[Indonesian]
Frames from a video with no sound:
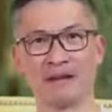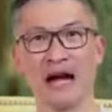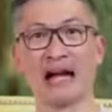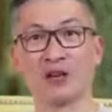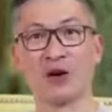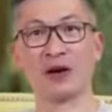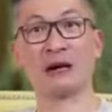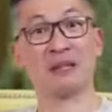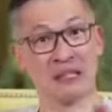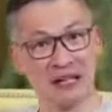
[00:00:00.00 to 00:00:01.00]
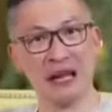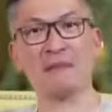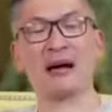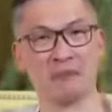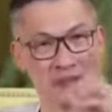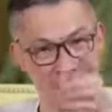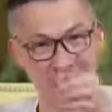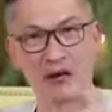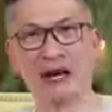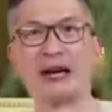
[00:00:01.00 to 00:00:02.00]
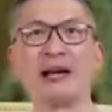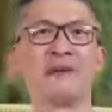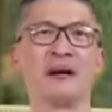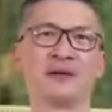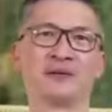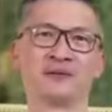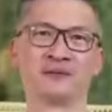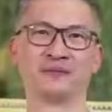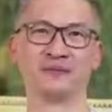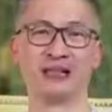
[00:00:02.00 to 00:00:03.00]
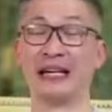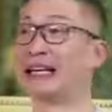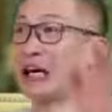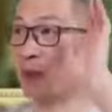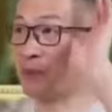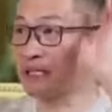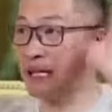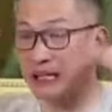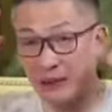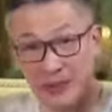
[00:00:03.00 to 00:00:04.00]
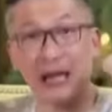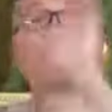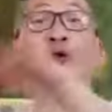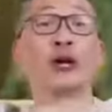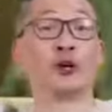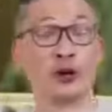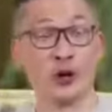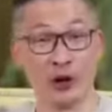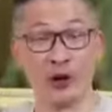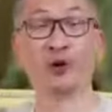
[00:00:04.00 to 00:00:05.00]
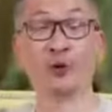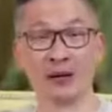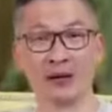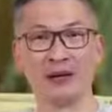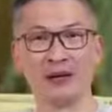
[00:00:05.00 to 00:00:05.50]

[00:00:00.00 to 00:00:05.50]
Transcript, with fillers: Atau orang miskin lama akan menjadi orang kaya baru ini kalau bicara dalam bidang ekonomi.